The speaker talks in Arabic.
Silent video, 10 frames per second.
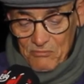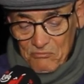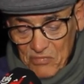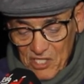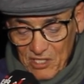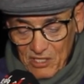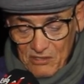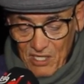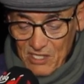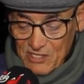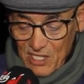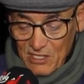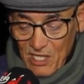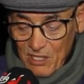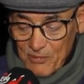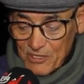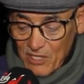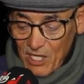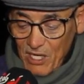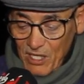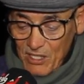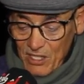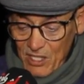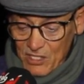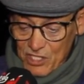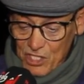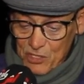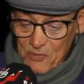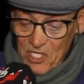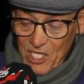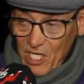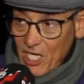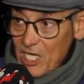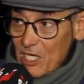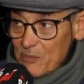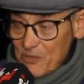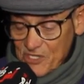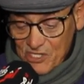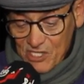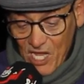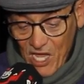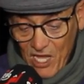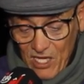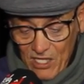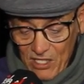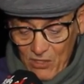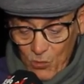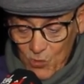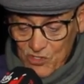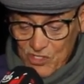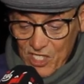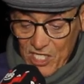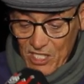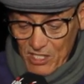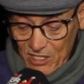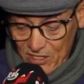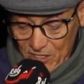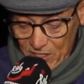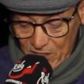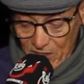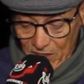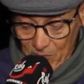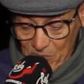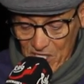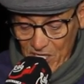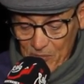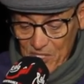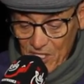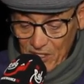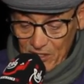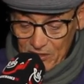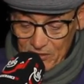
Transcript: بيه كترات عندنا البطالة تعجبني الخيل بالسناح والصهيل أما الحمير